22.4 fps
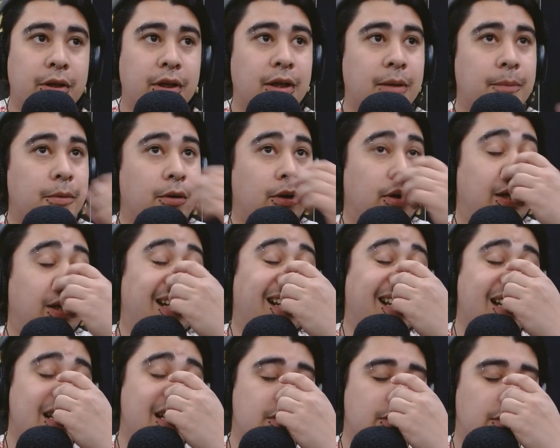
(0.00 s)
ejemplo en el
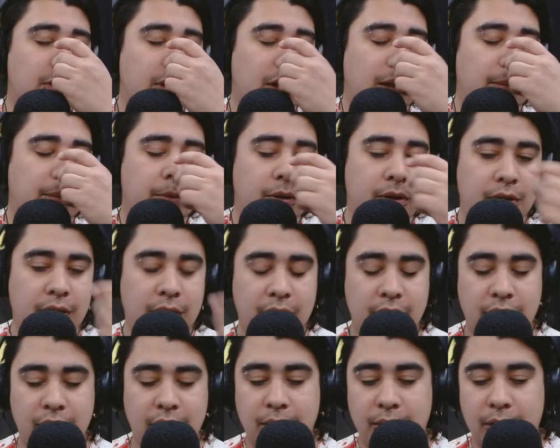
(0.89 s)
caso de la,
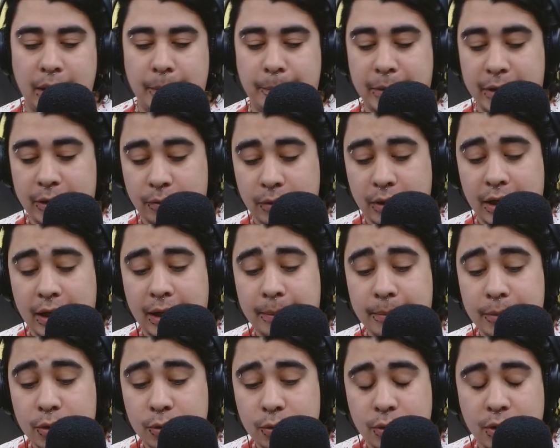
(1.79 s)
de, la película La
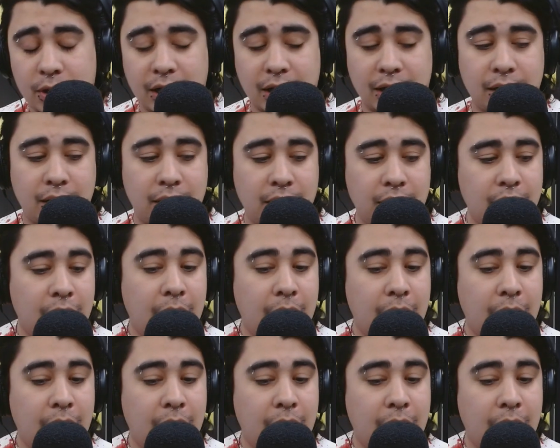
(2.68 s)
Bruja,